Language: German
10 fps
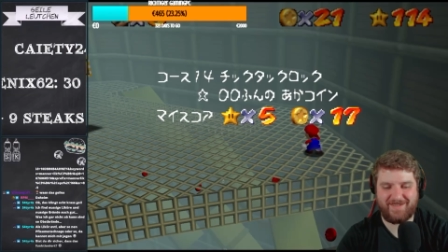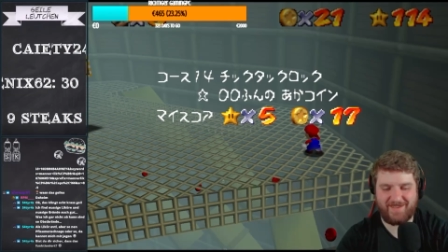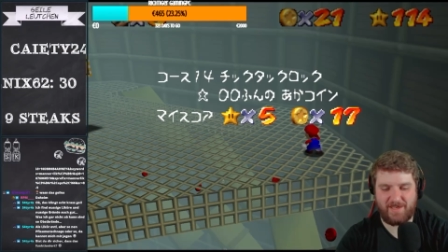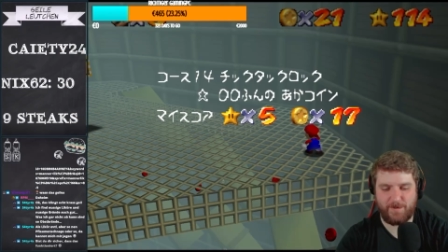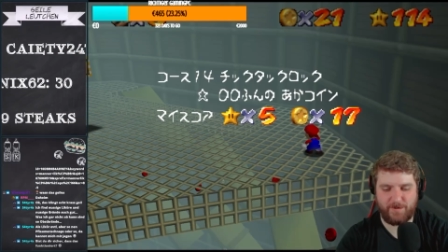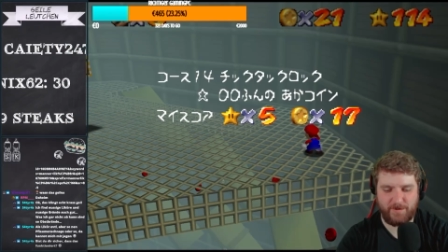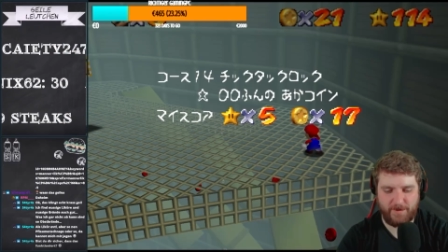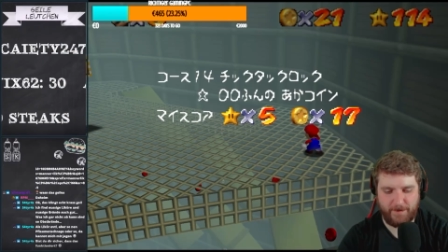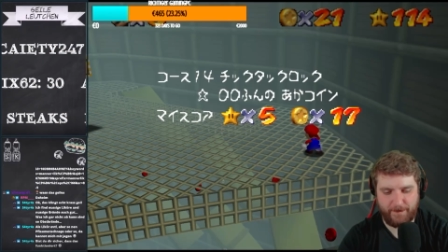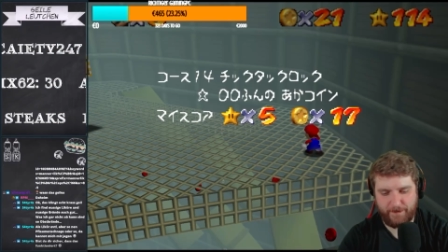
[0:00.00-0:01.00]
Sehr lieb von
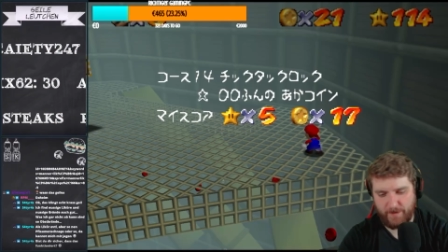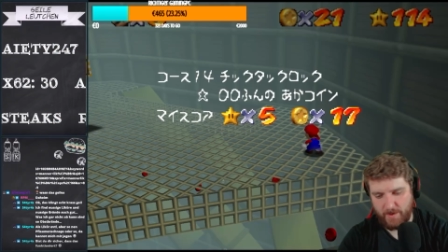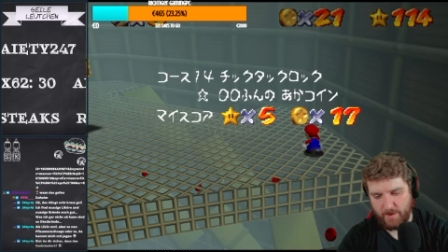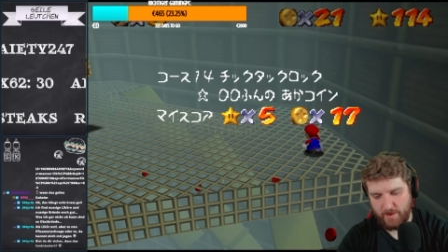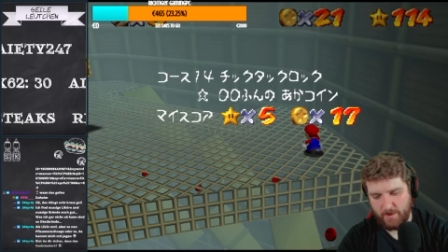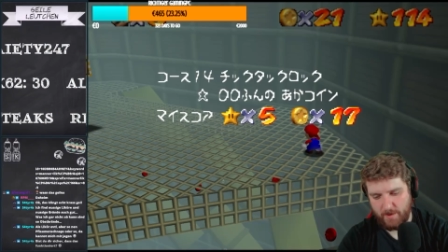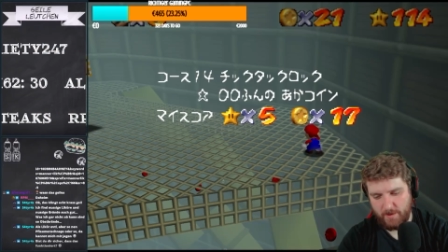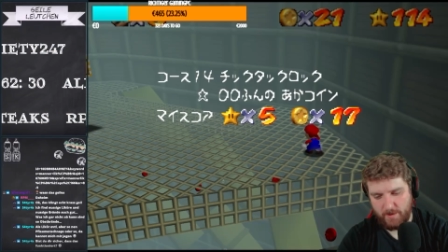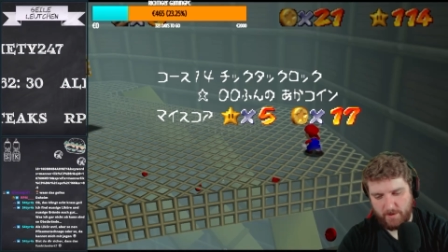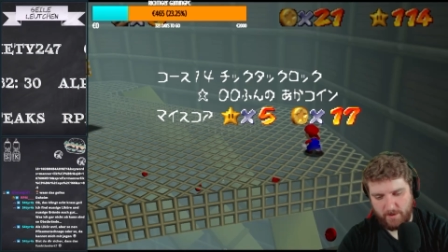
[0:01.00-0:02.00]
dir.
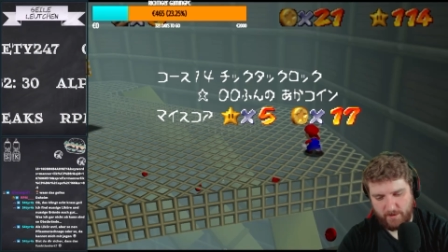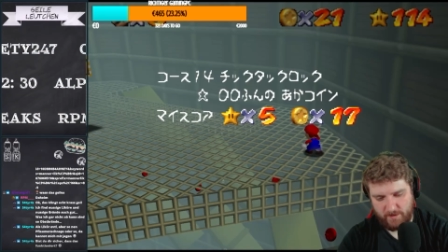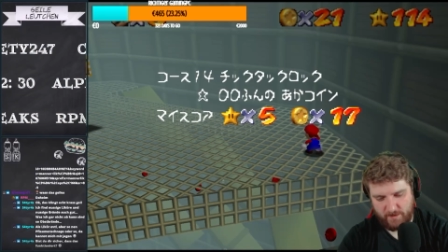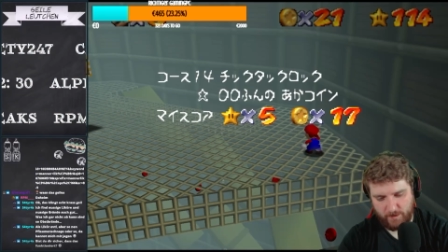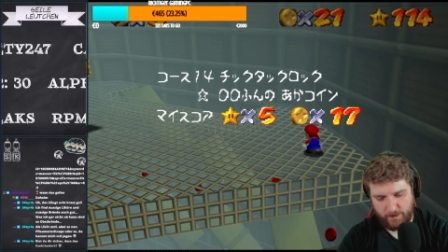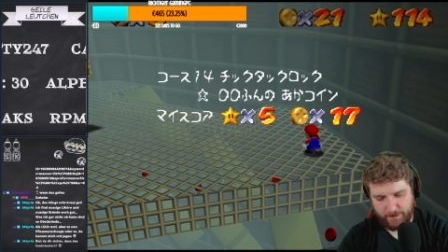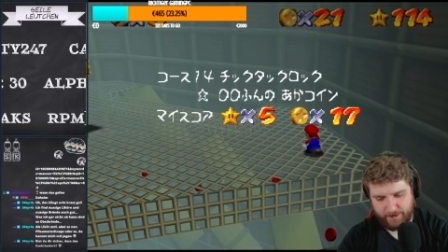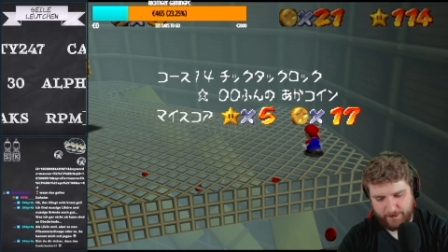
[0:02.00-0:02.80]
So.